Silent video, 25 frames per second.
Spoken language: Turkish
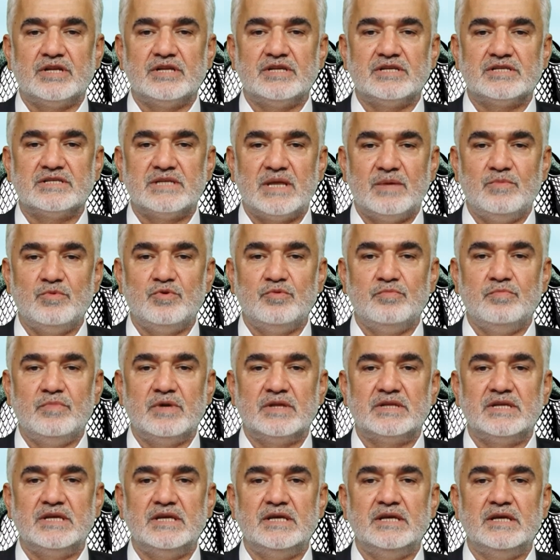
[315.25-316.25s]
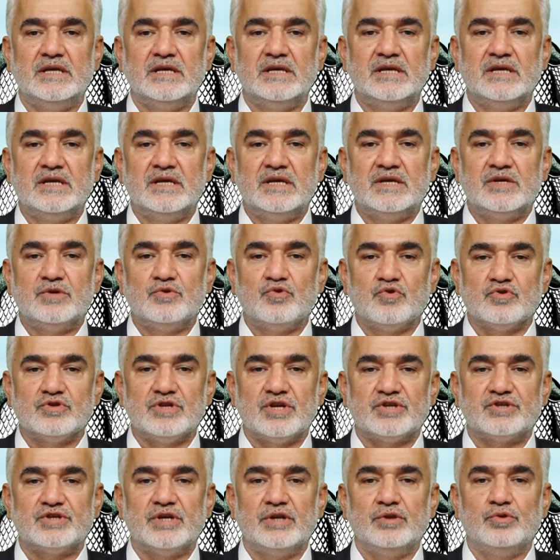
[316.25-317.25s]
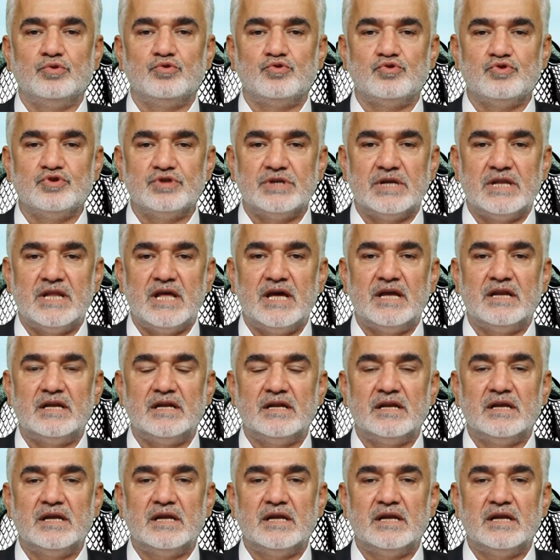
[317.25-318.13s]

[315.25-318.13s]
İslam ümmeti yozlaşan düşünceler,